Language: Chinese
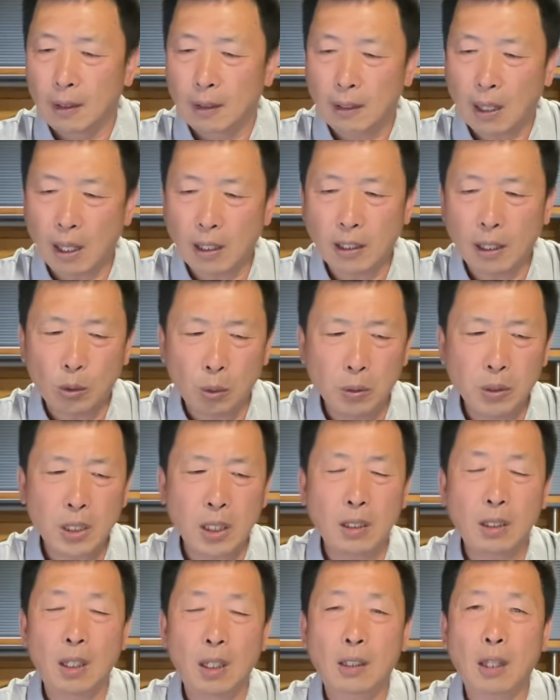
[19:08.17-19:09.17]
但这东
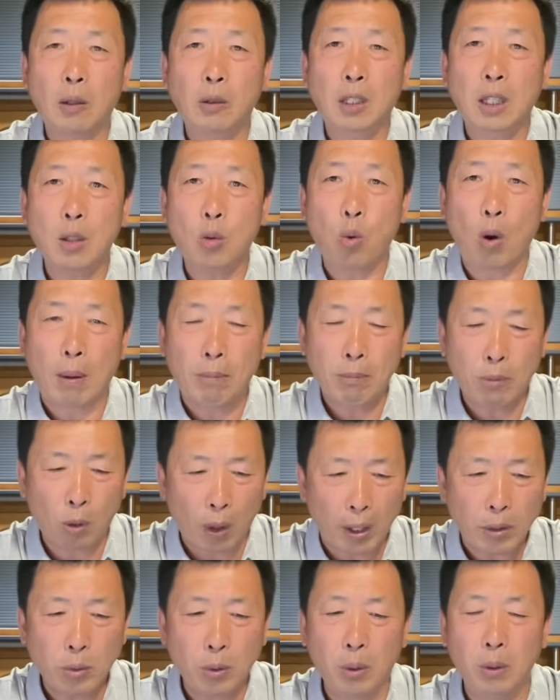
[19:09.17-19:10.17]
西你到底管不
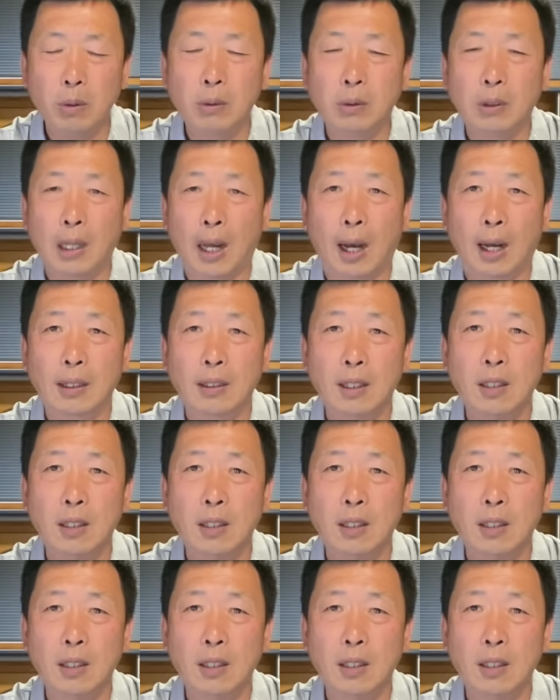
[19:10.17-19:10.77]
管用呢？